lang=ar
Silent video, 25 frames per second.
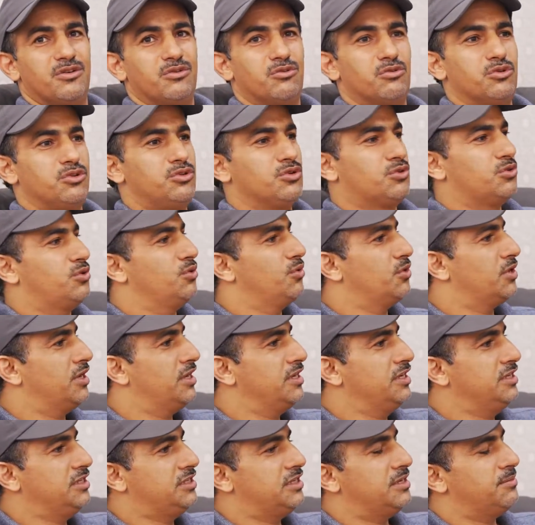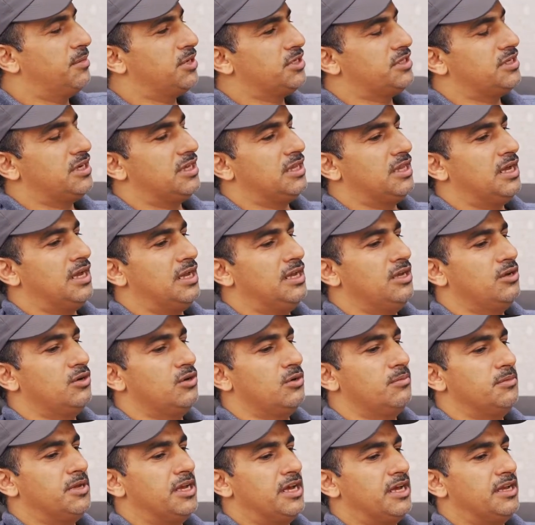والدكتوره انيشه ما شاء الله
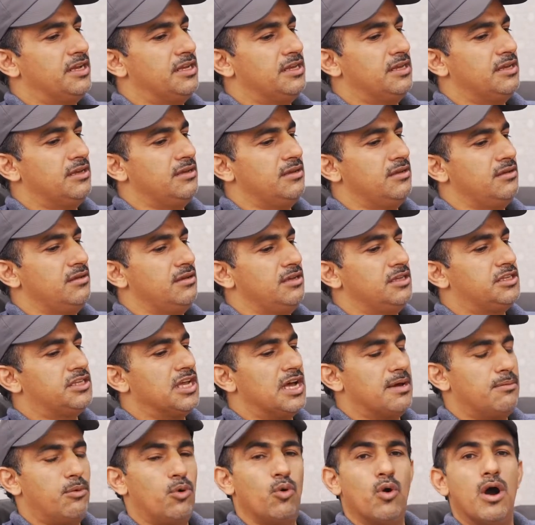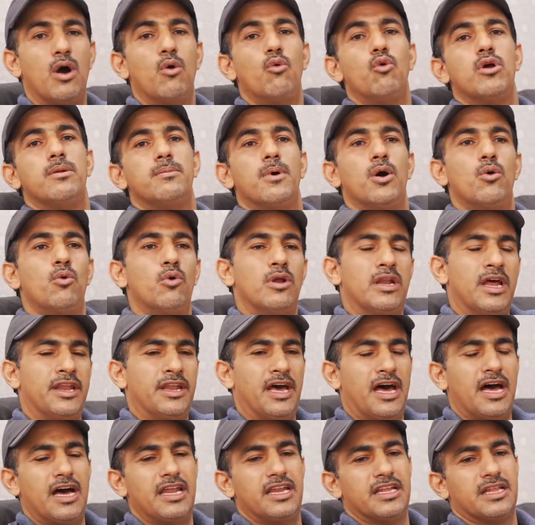عليهم يعني يتابعوا اول باول عن
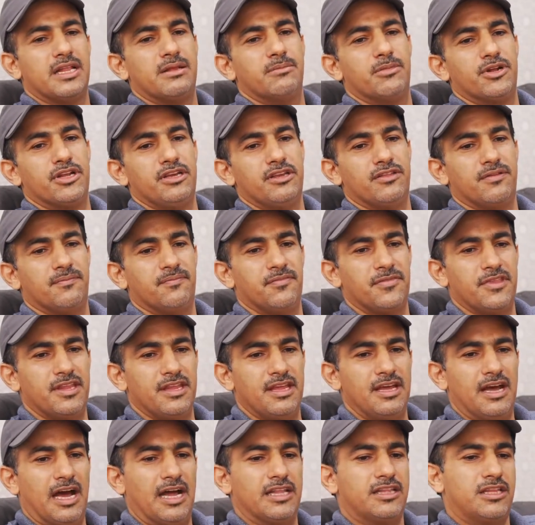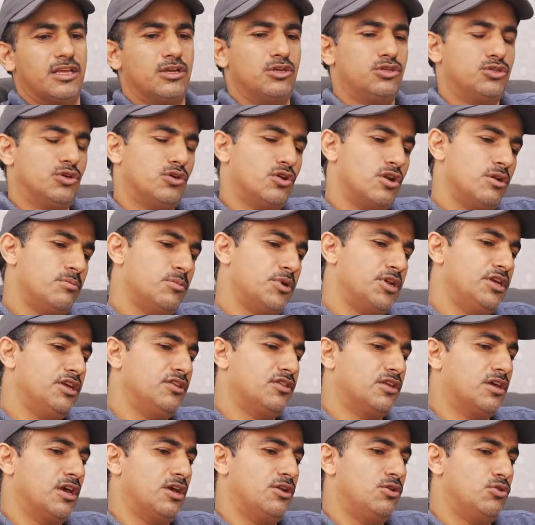حاله المريض حتى يشعر المريض
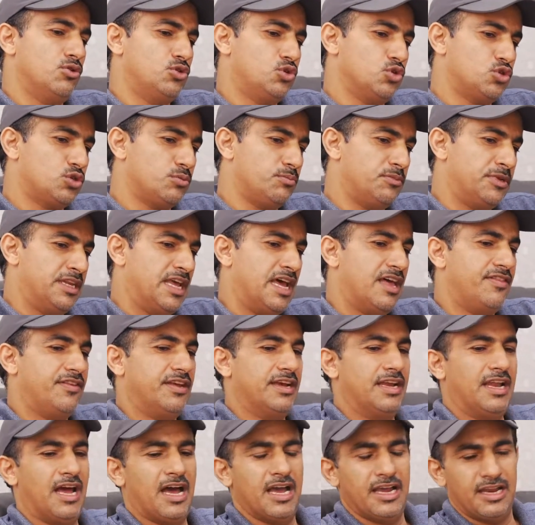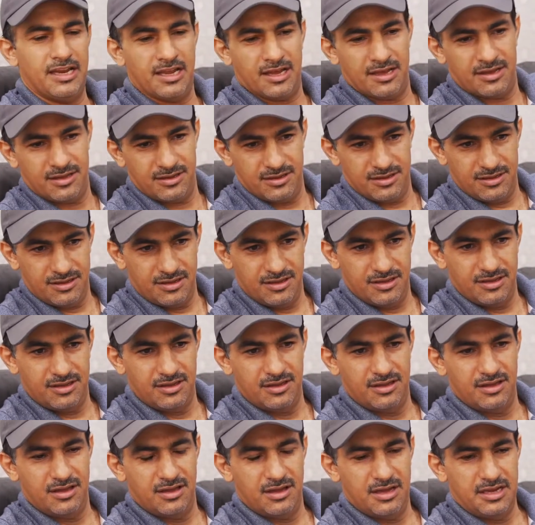كانه جزء من هذه العائله
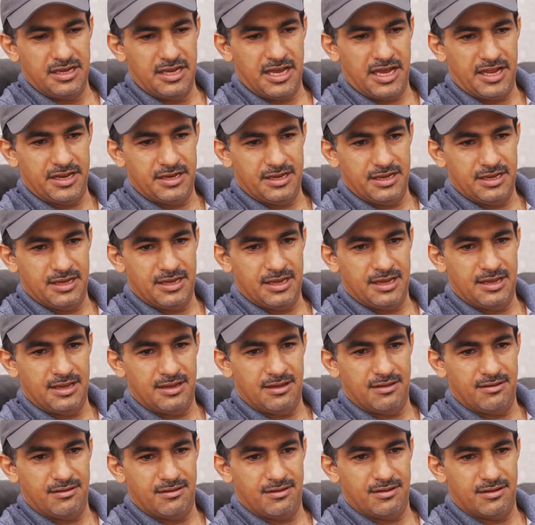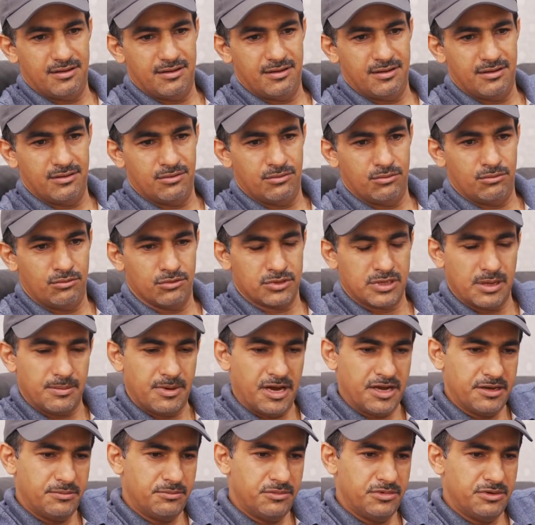يعني
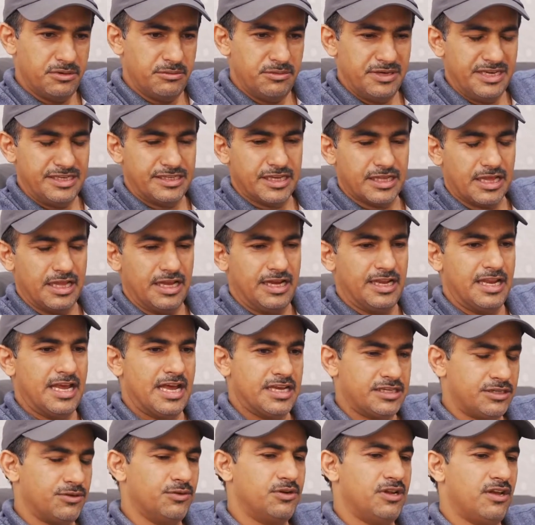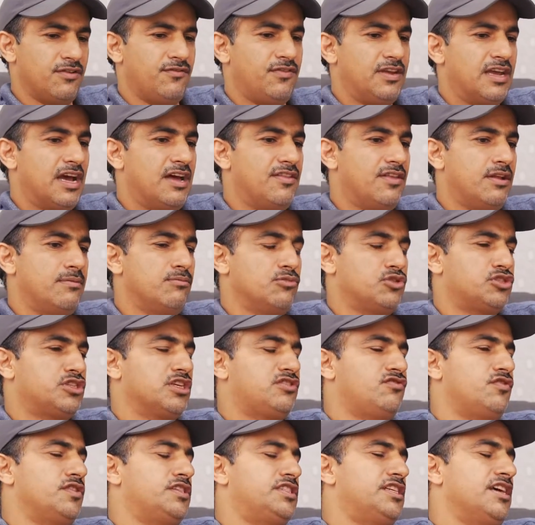وطبعا من ميزه العلاج هنا في هذا
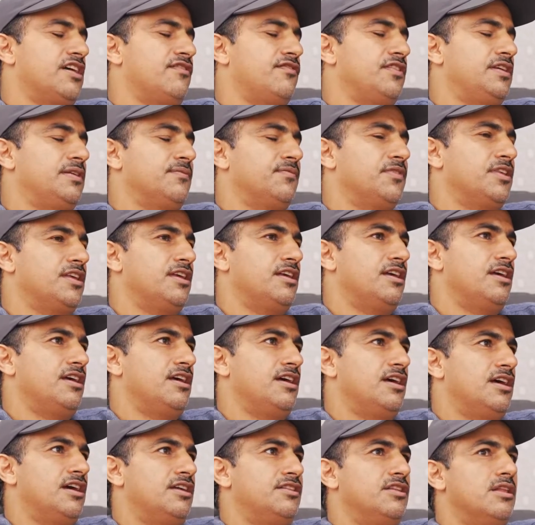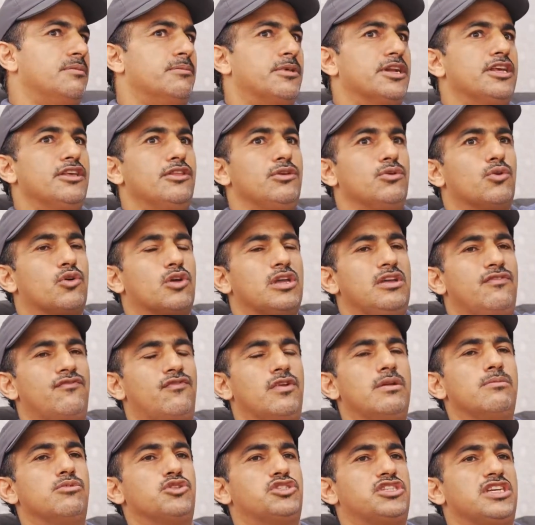المستشفى الشافي ان المريض يقيم في
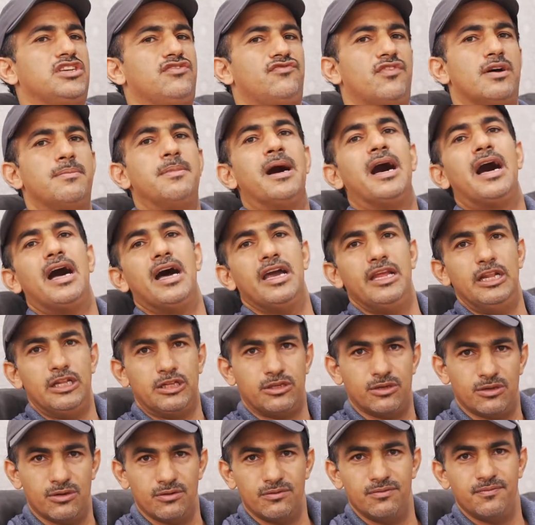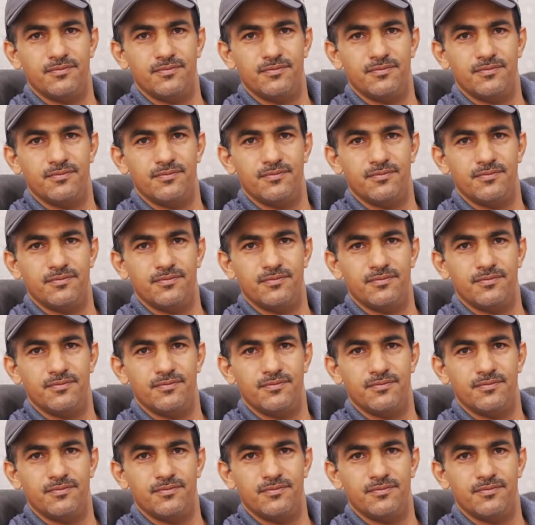المستشفى مع عائلته